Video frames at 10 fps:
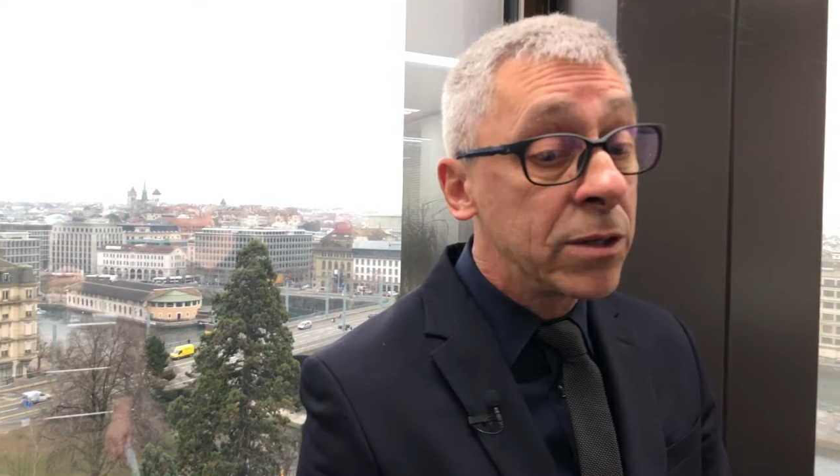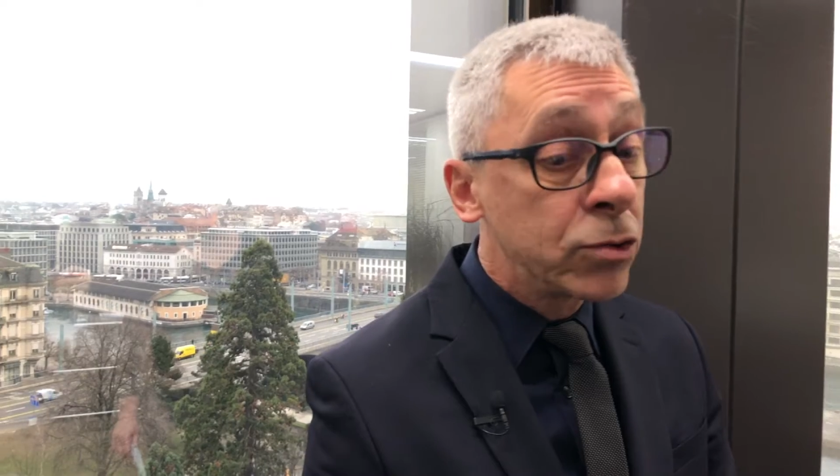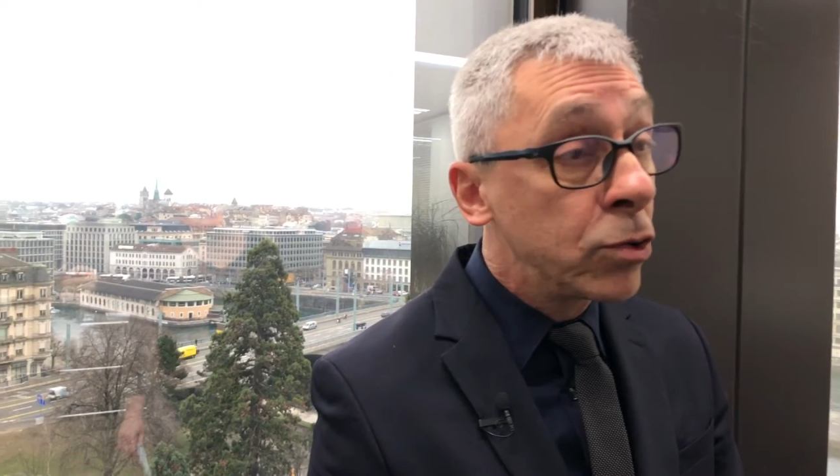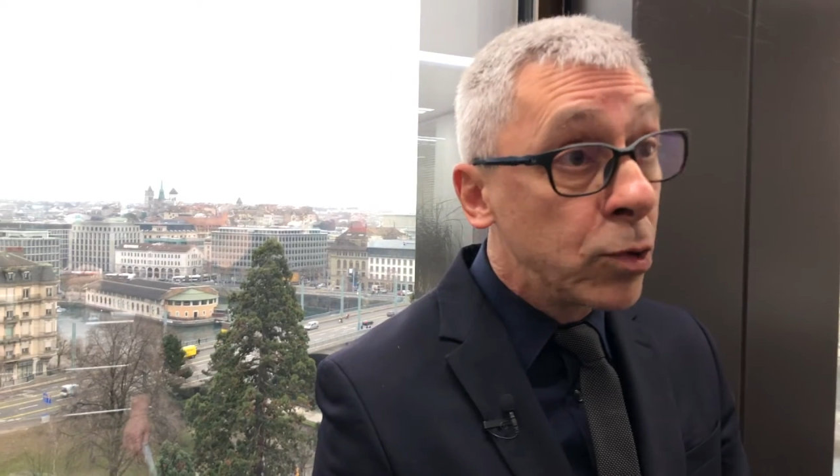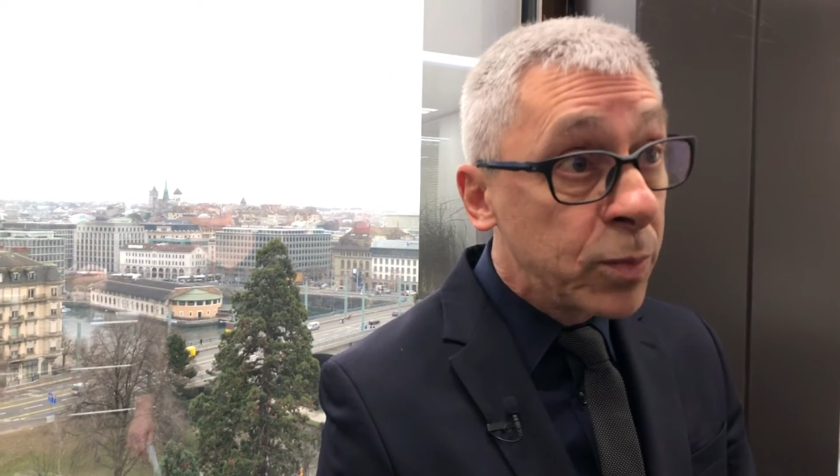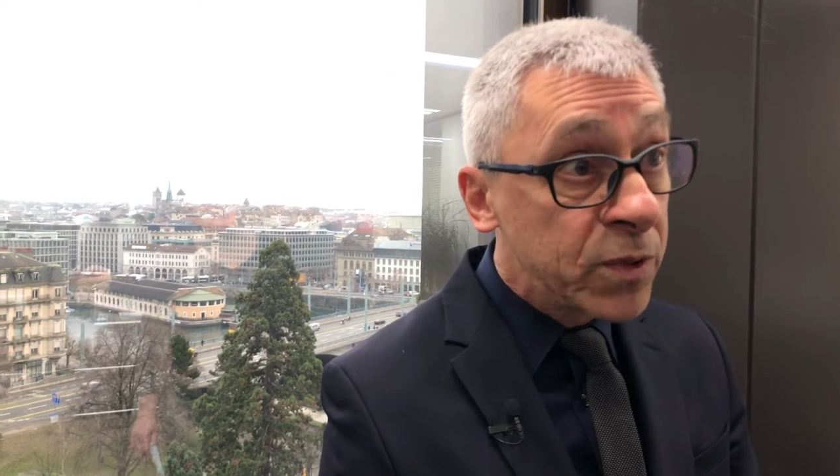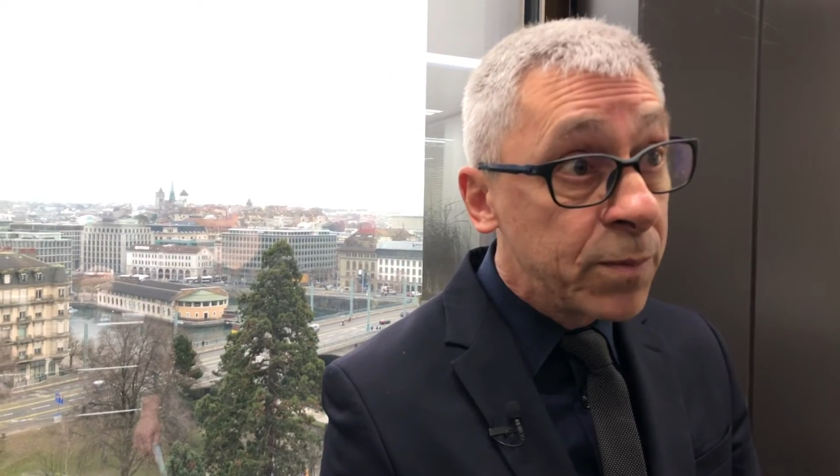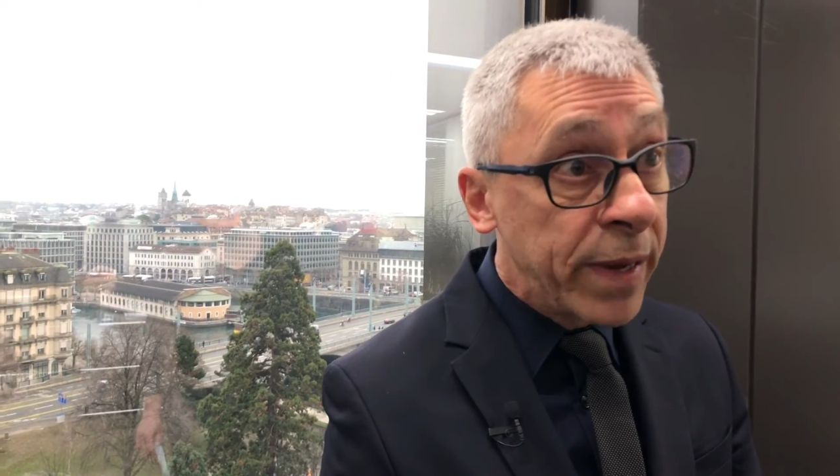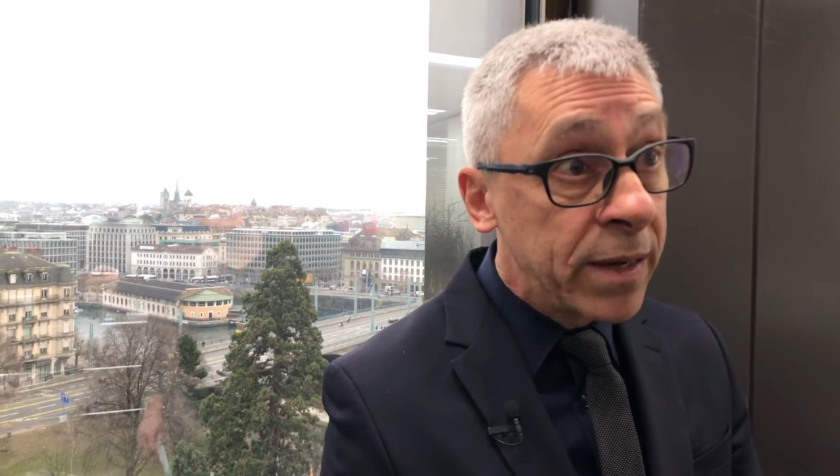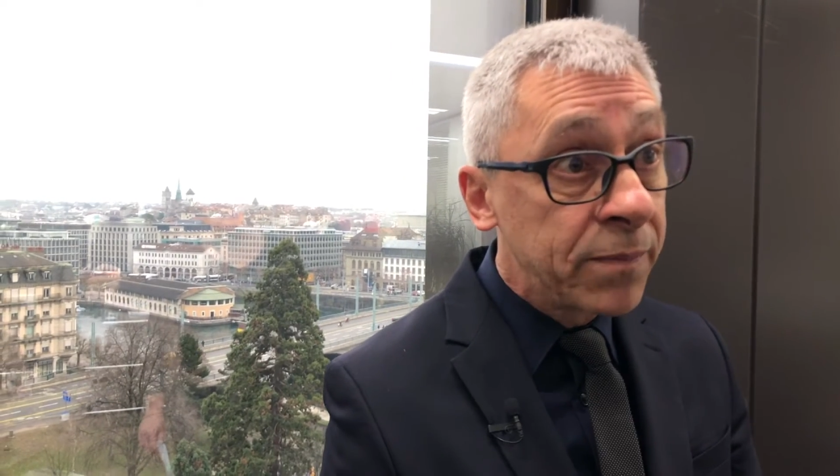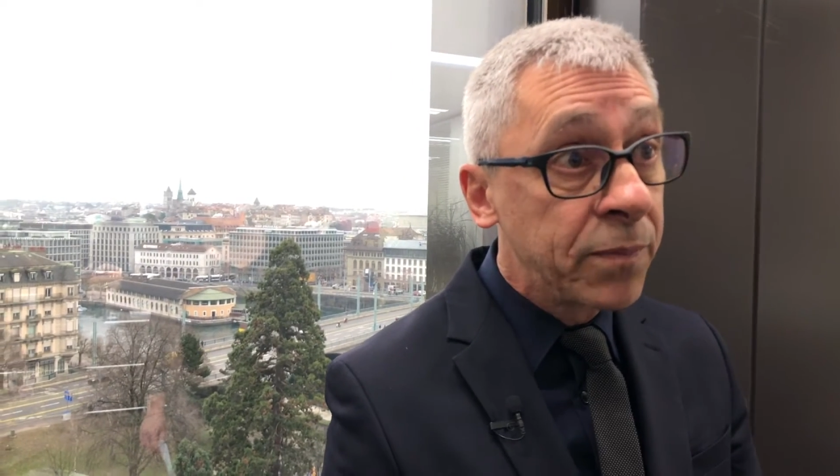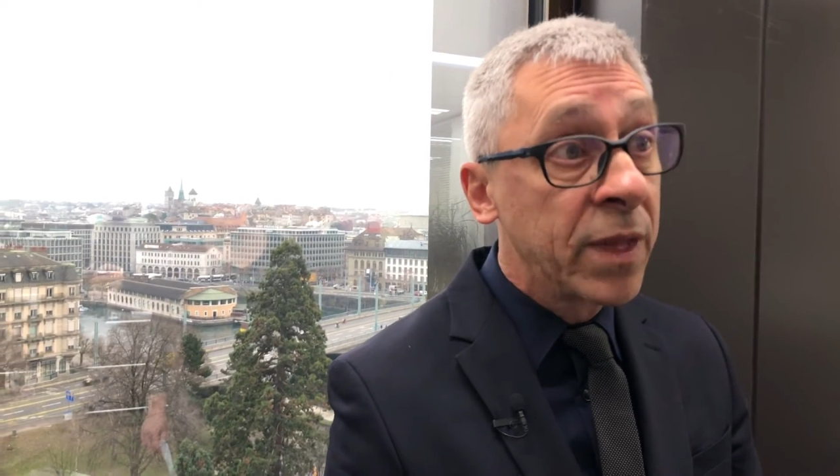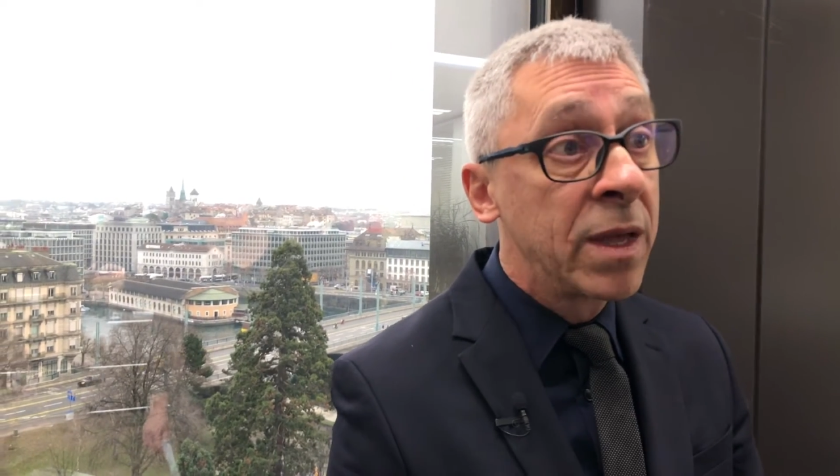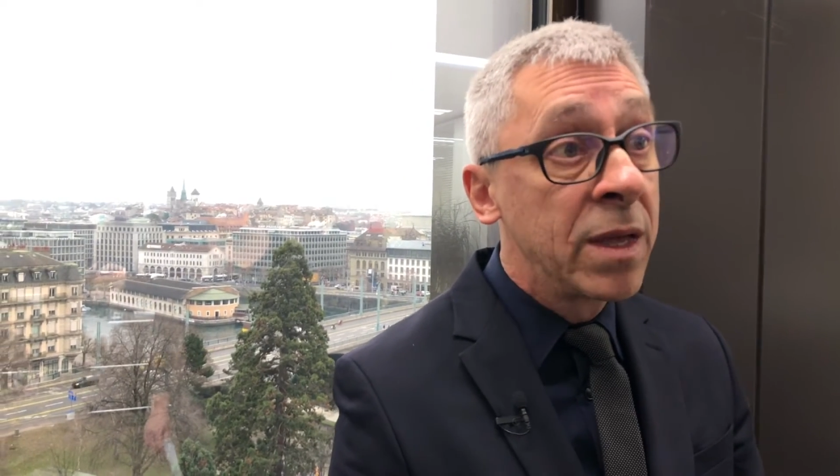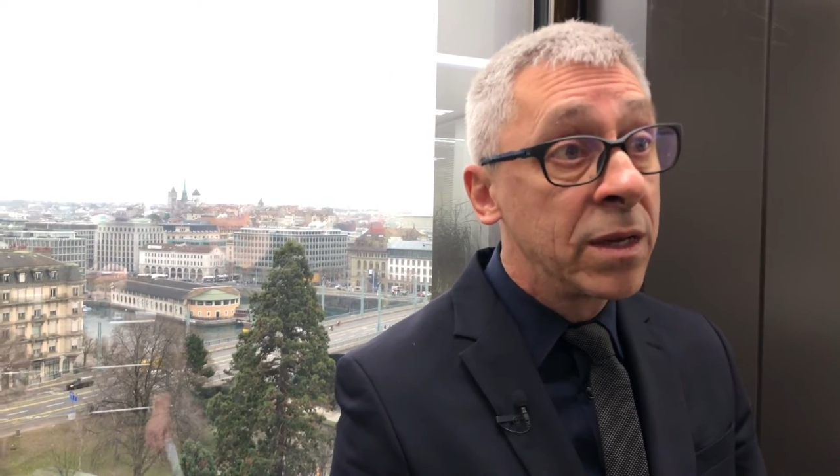Je ne le pense pas.
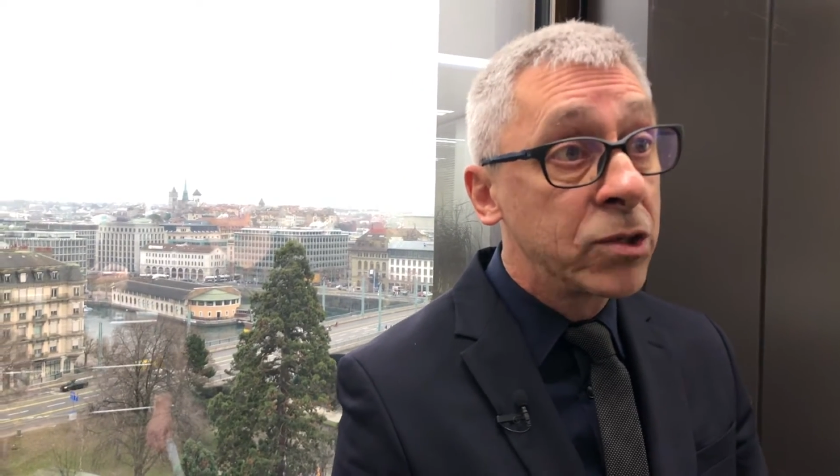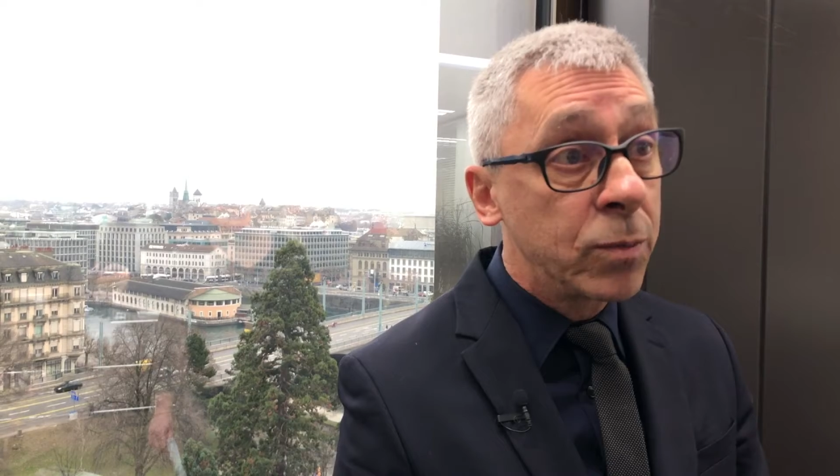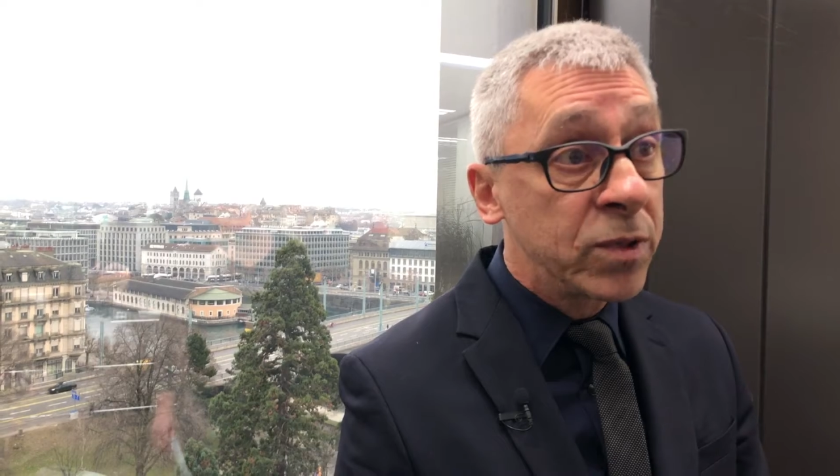Je